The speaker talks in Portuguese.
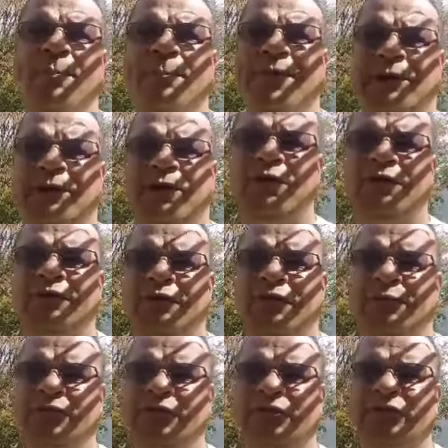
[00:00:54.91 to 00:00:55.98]
Palocci, que
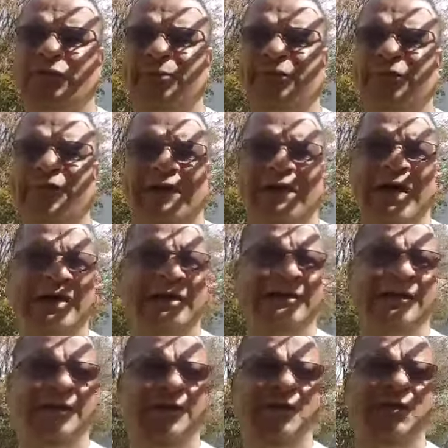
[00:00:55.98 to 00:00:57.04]
tem muita coisa para falar,
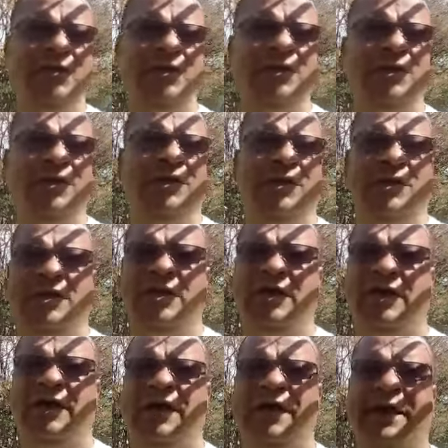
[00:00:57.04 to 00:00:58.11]
entendeu?
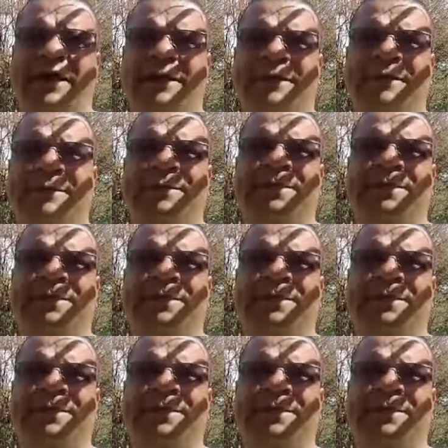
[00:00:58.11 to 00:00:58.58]
É,